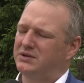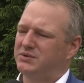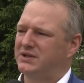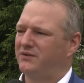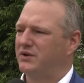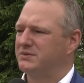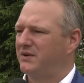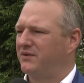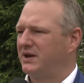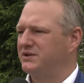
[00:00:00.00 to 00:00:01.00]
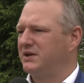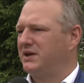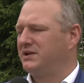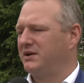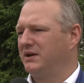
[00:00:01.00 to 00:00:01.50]
Przedstawiłem sprawę Radzie,
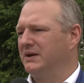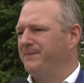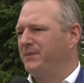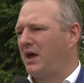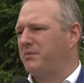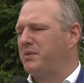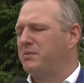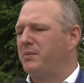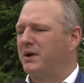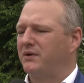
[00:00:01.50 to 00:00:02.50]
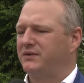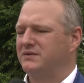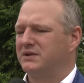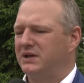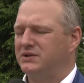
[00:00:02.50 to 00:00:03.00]
Rada jakby mnie poparła w tym
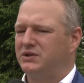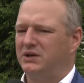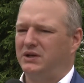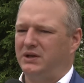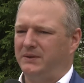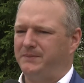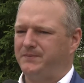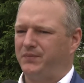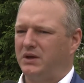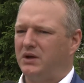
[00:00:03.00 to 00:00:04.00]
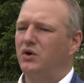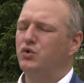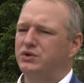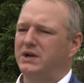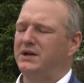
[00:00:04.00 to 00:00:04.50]
względzie i mm, go
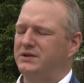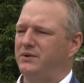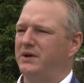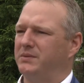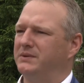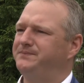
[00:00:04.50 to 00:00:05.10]
już realizujemy.